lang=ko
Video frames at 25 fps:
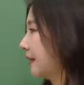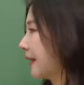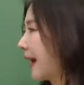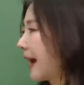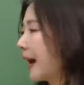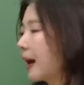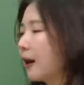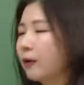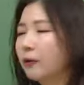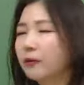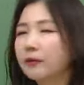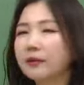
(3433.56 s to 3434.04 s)

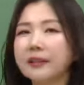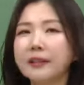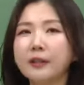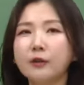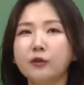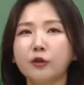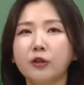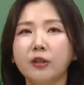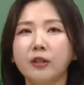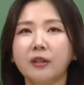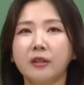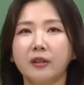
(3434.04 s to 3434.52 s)
loudly
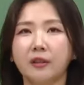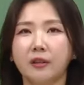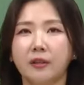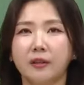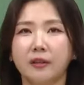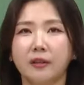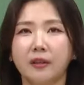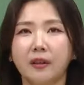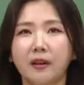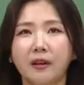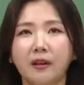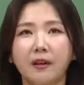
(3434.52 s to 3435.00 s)

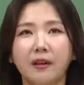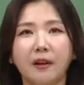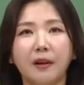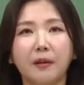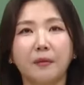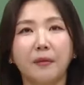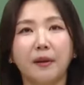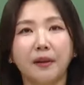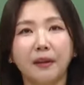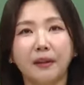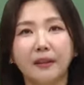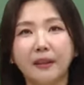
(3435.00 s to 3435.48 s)
cheered
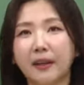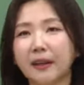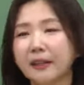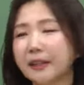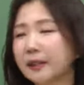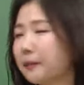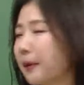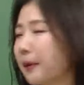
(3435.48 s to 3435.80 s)
막 이렇게 다 같이